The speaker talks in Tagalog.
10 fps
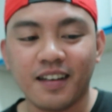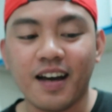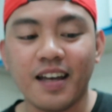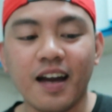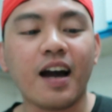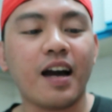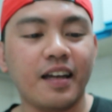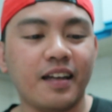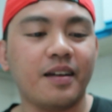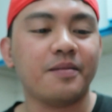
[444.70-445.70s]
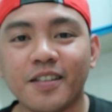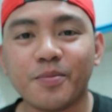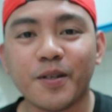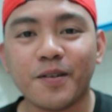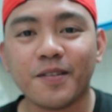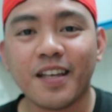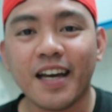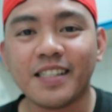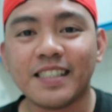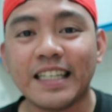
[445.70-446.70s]
Kayang-kaya. Thank you sa panunod
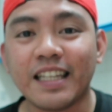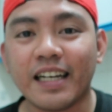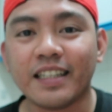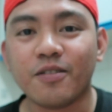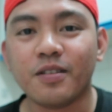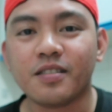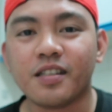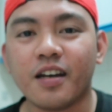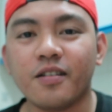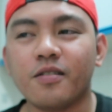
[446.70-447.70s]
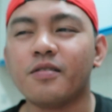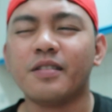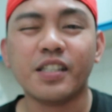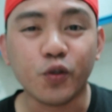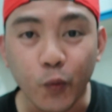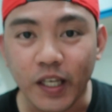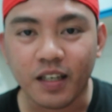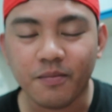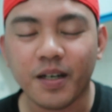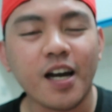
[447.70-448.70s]
guys. Kita-kita ulit tayo. This
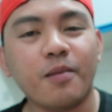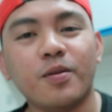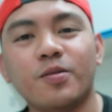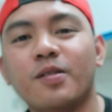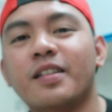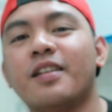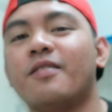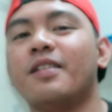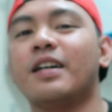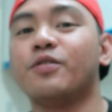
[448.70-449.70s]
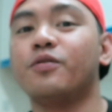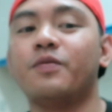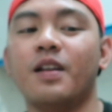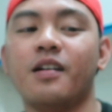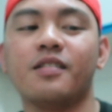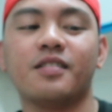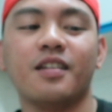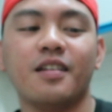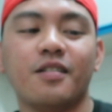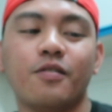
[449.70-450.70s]
week, mag-upload ulit ako ng new vlogs
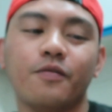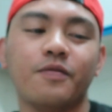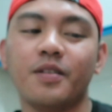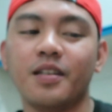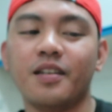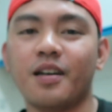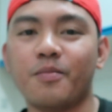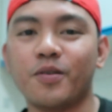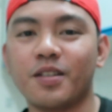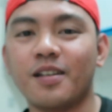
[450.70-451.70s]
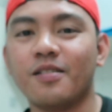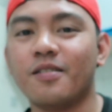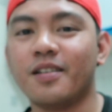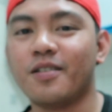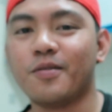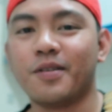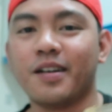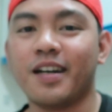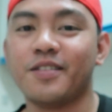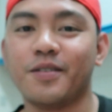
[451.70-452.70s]
hopefully about Galgona
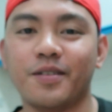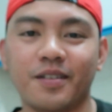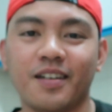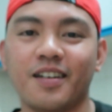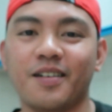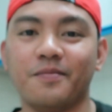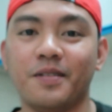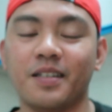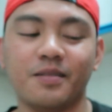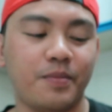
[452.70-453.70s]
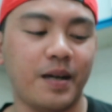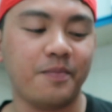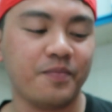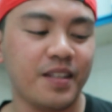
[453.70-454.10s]
or other uh, ah, flood pa.